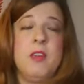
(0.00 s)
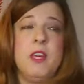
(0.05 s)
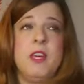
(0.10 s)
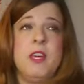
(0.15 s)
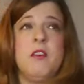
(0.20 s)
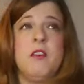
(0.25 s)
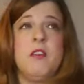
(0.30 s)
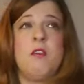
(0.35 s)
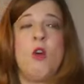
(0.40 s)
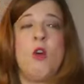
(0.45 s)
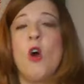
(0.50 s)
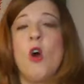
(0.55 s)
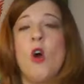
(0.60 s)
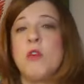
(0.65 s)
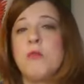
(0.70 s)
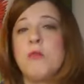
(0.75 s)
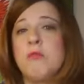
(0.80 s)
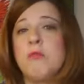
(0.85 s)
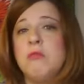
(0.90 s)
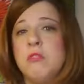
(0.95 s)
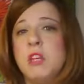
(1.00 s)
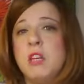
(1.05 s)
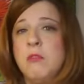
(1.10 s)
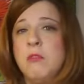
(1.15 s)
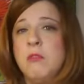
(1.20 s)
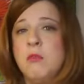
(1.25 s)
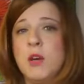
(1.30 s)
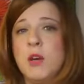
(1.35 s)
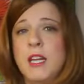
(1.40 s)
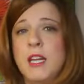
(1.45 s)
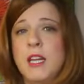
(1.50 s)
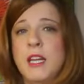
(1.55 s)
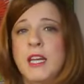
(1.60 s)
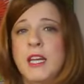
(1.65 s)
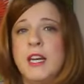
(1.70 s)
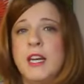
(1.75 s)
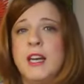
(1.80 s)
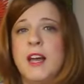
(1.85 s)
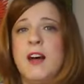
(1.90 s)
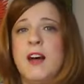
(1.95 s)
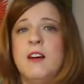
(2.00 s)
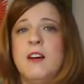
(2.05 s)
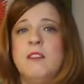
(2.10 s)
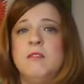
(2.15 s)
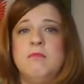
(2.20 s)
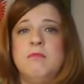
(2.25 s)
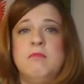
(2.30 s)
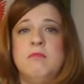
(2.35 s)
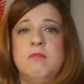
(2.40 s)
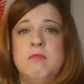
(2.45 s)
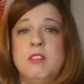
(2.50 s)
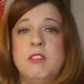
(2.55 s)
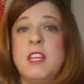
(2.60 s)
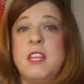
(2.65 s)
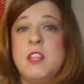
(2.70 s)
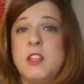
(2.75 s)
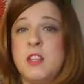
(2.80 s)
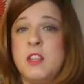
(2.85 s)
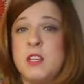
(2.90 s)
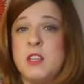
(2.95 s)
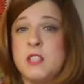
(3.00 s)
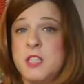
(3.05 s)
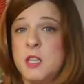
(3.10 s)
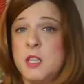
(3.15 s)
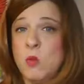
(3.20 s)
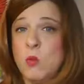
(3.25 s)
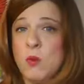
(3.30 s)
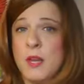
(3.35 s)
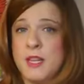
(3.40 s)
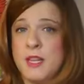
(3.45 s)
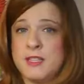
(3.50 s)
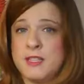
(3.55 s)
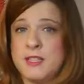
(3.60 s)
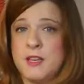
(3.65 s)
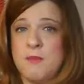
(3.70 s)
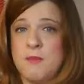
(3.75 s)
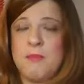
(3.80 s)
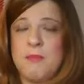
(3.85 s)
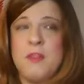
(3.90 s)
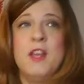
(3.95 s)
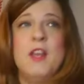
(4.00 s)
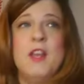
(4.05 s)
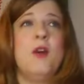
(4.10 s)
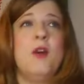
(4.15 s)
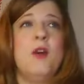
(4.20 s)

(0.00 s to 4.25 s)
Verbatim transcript: eh, ho, di, vorrei dire la eh, sicurezza